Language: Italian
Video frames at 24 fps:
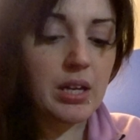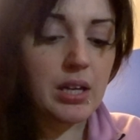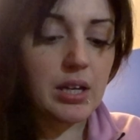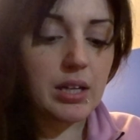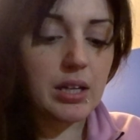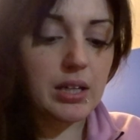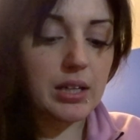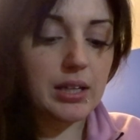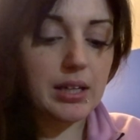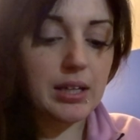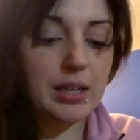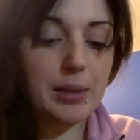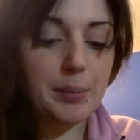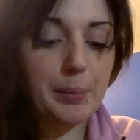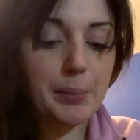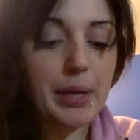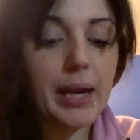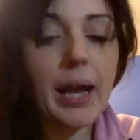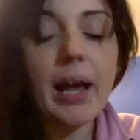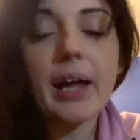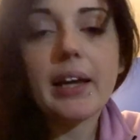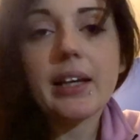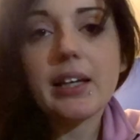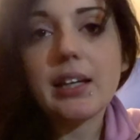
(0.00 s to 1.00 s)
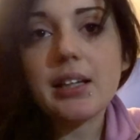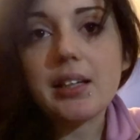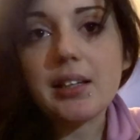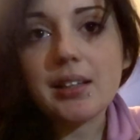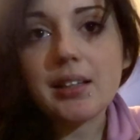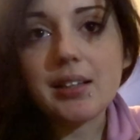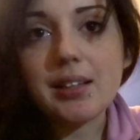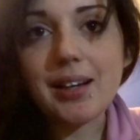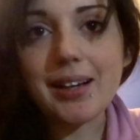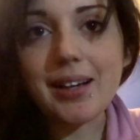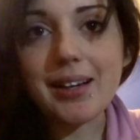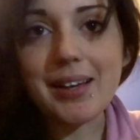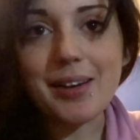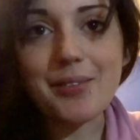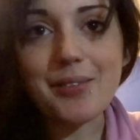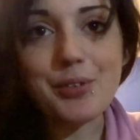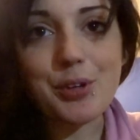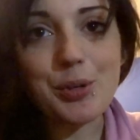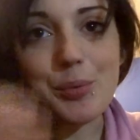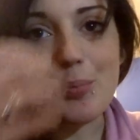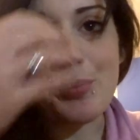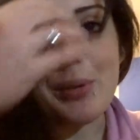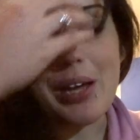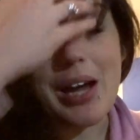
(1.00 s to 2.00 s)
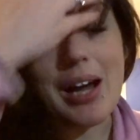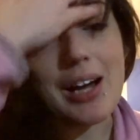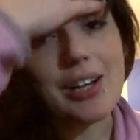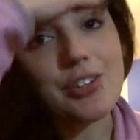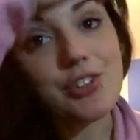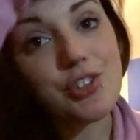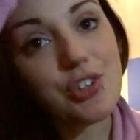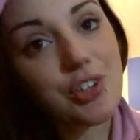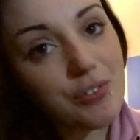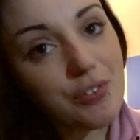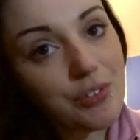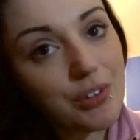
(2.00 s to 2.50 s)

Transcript: eh, magari anche a voi piace,